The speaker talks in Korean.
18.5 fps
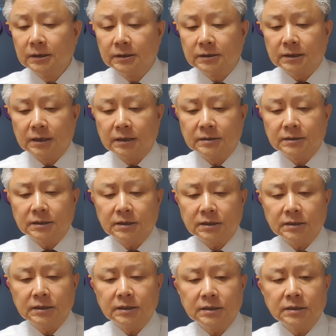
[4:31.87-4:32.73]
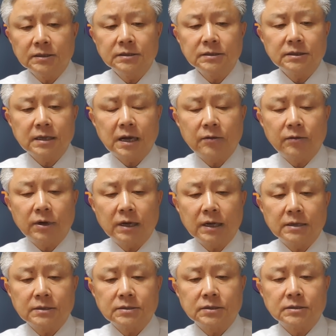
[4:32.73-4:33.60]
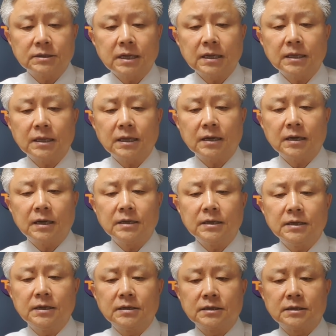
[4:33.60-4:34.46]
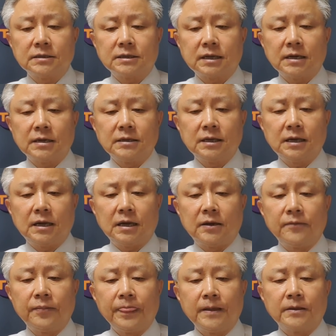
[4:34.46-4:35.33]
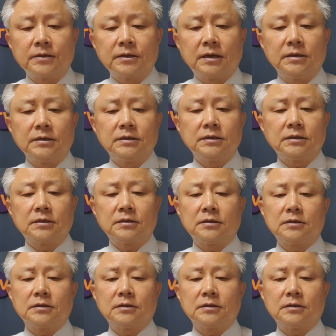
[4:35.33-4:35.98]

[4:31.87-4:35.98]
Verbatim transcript: 자 어쨌든 이런 상황에서 사태가 이어지는 사이에 자 이